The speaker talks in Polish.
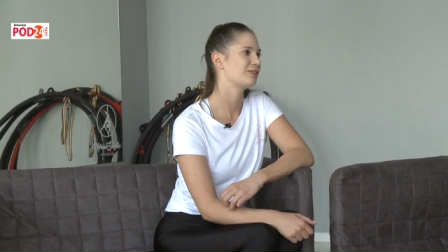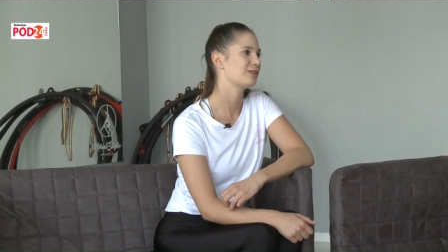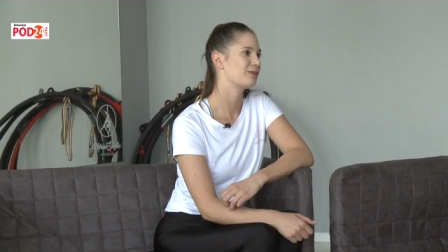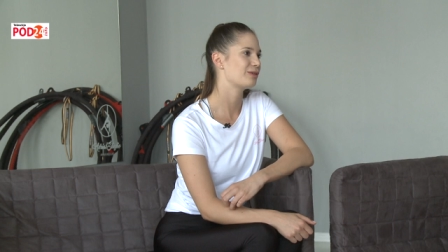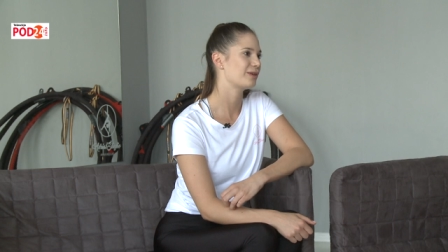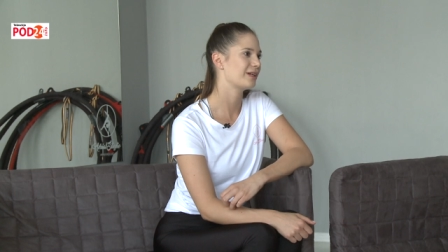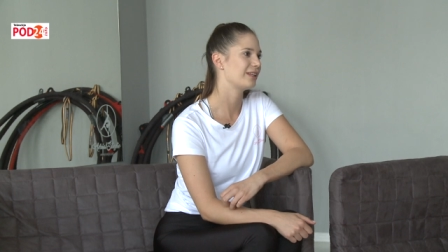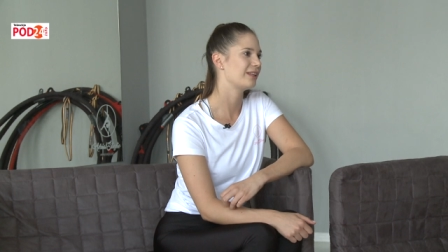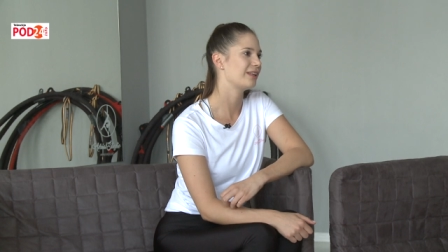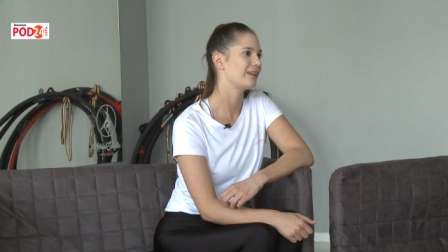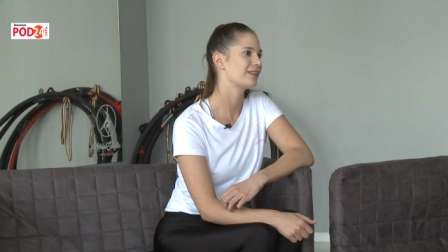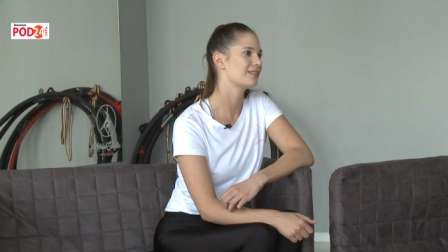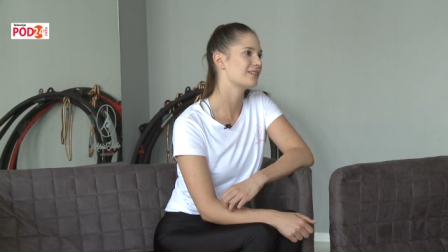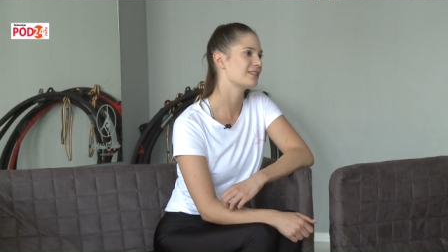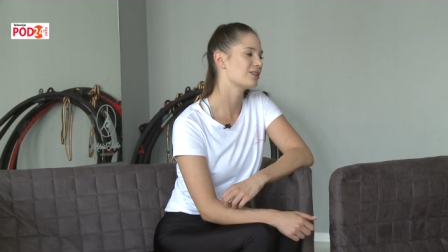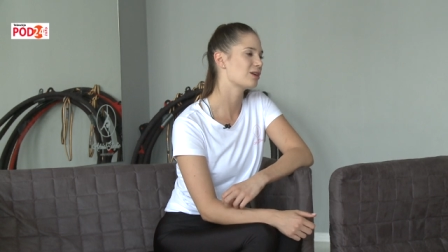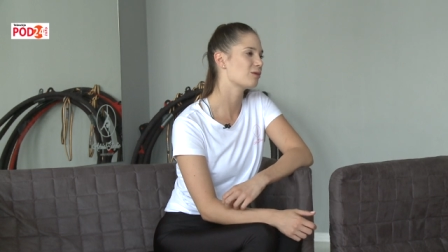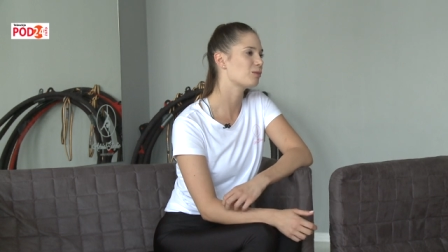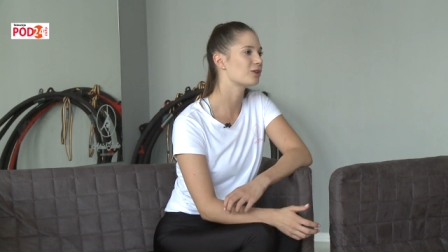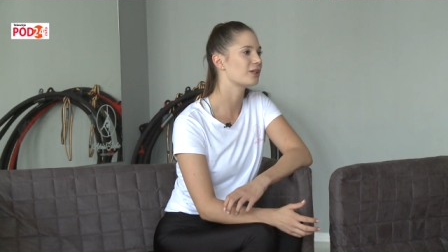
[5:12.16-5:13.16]
Dokładnie.
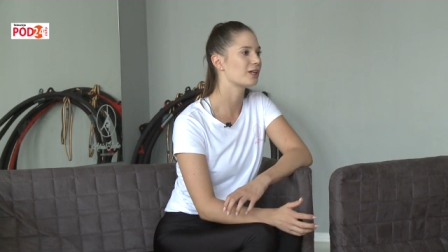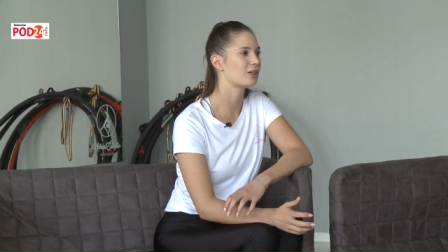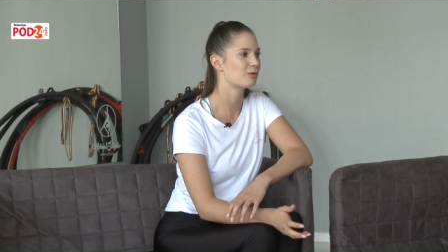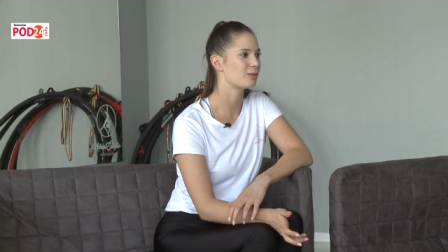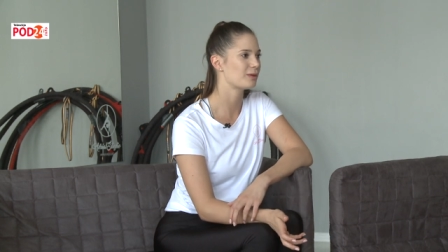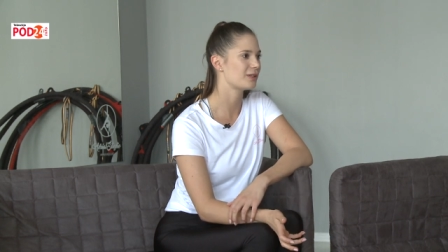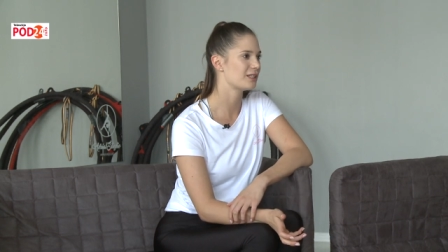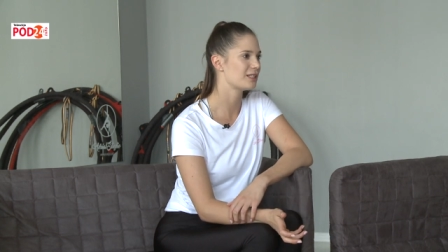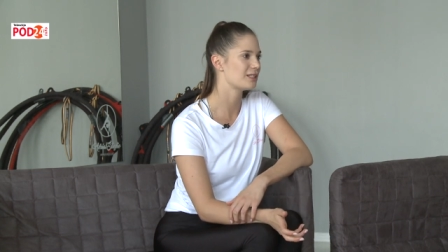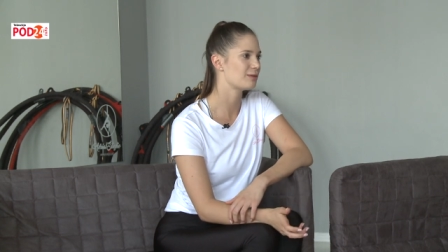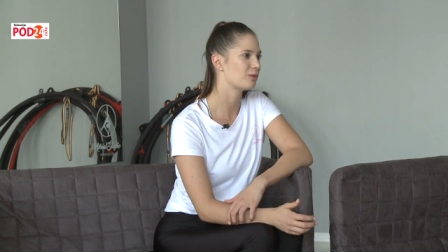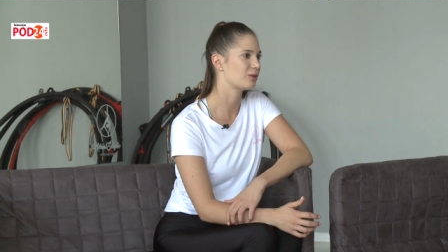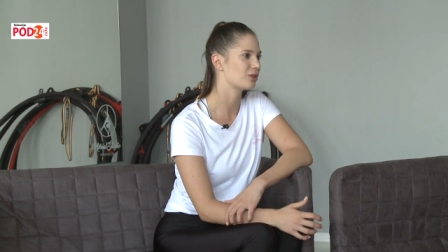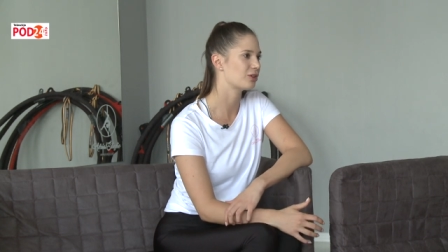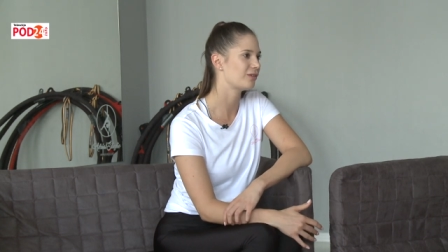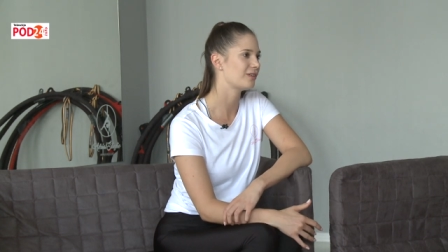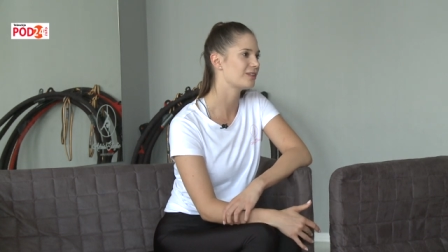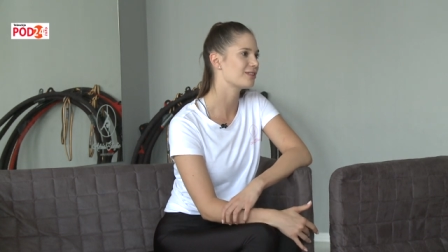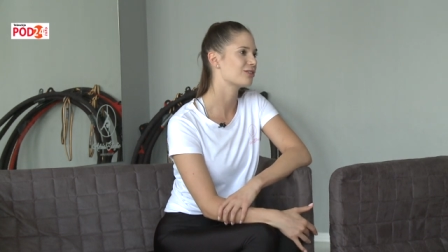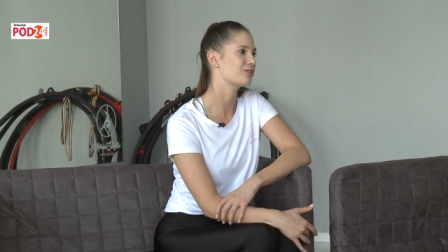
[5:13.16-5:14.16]
Zaczęłam od akrobatyki sportowej,